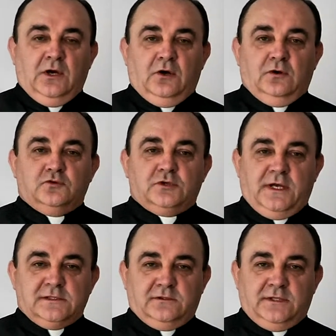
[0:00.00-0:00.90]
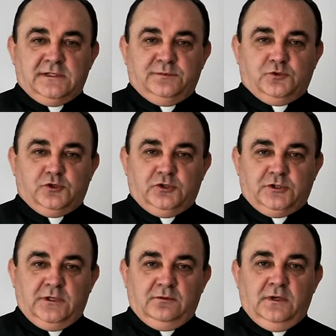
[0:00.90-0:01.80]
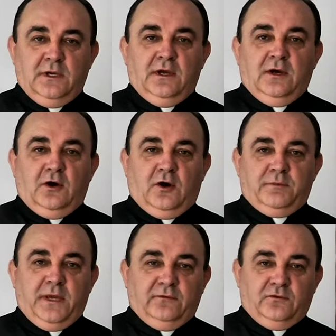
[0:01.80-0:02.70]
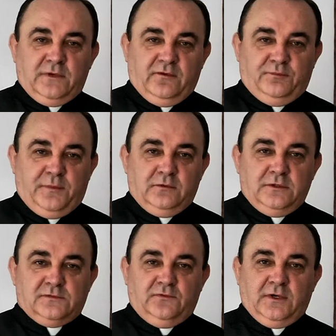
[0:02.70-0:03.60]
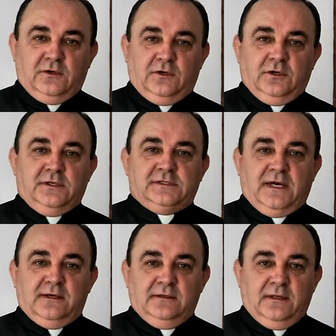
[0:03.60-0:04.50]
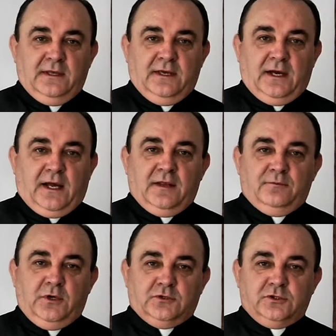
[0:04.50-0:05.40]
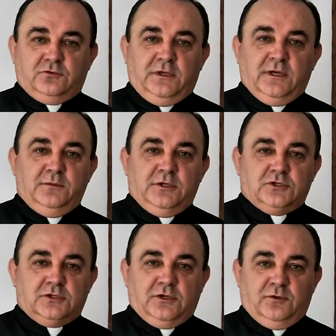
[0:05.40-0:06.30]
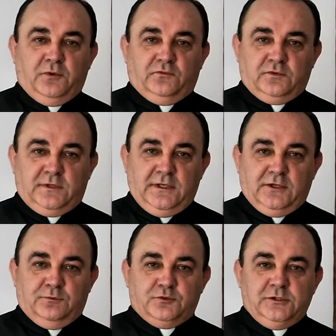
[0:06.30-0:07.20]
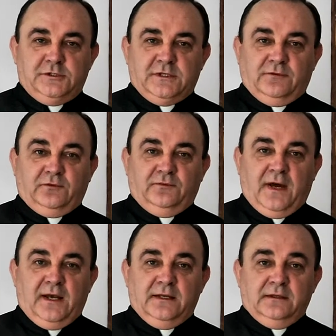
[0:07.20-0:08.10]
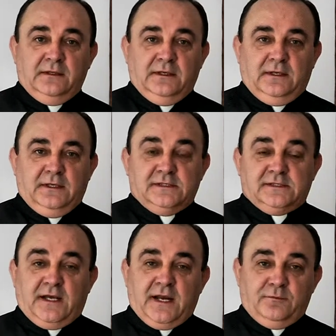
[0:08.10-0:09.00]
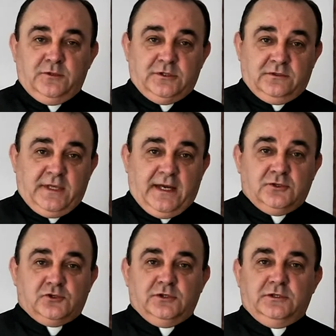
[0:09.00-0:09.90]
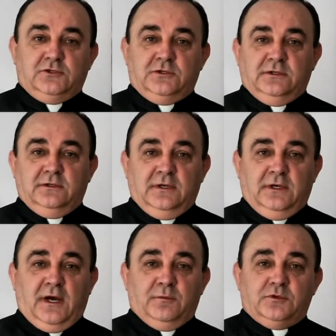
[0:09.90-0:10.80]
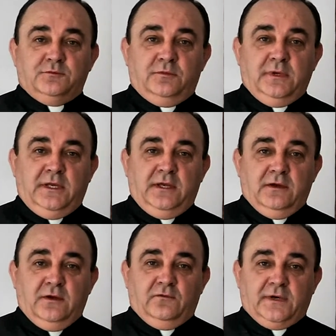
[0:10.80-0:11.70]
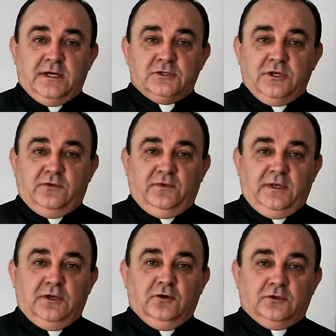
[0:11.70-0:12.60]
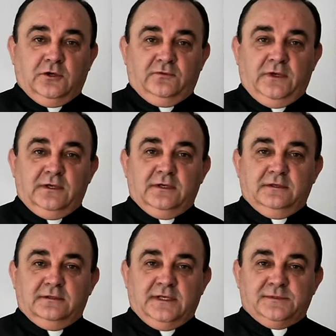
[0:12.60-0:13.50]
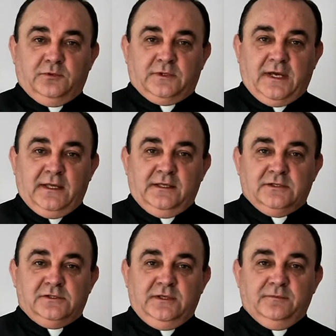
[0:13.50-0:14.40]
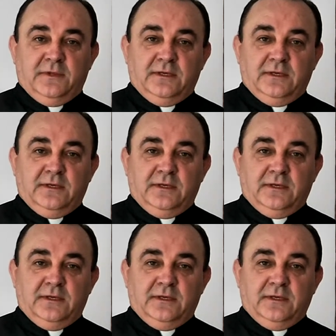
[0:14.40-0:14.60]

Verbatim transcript: On już raz do nas przyszedł, objawił nam w pełni swojego Ojca, ale my oczekujemy jeszcze Jego powtórnego przyjścia w chwale. Starajmy się tak żyć, abyśmy byli w każdej chwili gotowi na spotkanie z Nim.